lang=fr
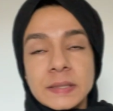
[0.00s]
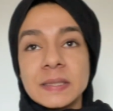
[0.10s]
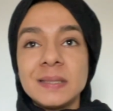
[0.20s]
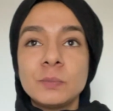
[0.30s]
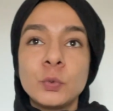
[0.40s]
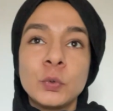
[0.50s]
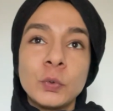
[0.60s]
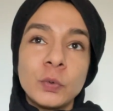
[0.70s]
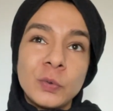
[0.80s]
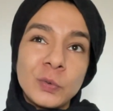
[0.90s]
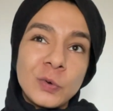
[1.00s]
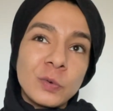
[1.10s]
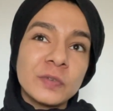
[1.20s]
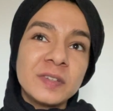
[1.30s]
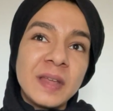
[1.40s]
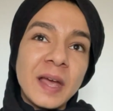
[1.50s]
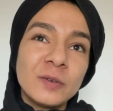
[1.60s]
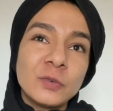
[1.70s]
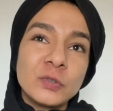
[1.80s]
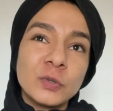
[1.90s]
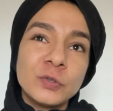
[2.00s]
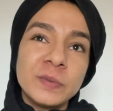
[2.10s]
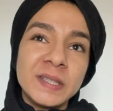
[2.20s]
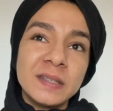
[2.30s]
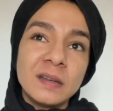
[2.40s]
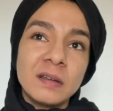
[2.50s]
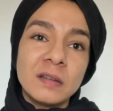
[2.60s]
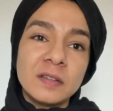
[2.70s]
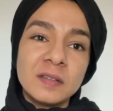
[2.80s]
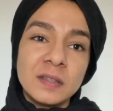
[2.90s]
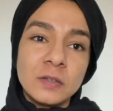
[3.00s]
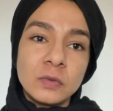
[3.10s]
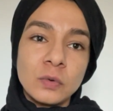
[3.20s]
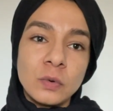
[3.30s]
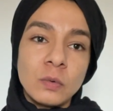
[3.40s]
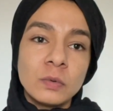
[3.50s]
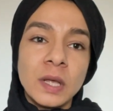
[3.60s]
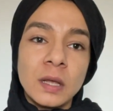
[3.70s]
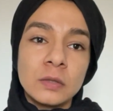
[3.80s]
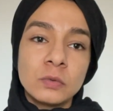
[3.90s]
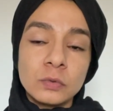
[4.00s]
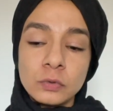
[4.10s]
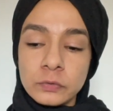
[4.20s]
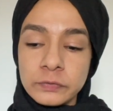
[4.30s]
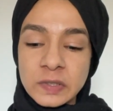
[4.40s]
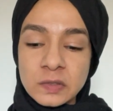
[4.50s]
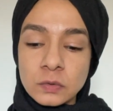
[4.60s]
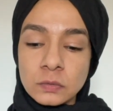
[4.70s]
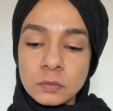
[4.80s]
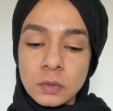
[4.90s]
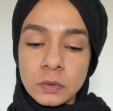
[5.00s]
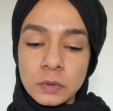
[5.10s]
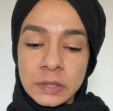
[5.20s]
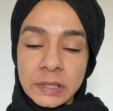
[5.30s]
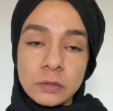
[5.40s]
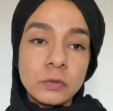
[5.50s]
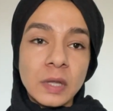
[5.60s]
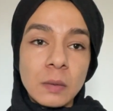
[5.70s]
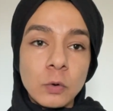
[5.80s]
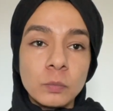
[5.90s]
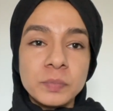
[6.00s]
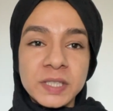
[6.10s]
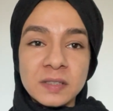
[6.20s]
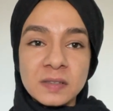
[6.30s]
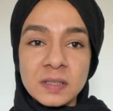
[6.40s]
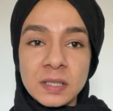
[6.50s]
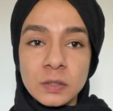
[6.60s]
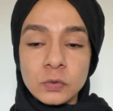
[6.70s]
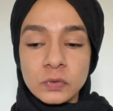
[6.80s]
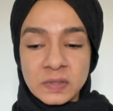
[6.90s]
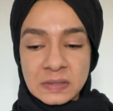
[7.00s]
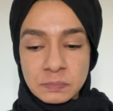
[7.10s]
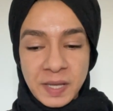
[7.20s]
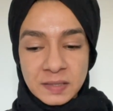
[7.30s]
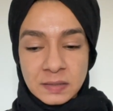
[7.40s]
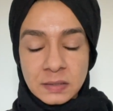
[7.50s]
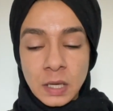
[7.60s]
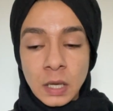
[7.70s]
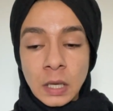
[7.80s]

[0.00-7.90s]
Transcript: Ce qui me consterne aujourd'hui, c'est que on a donc une vision qui est totalement biaisée de ce qui se passe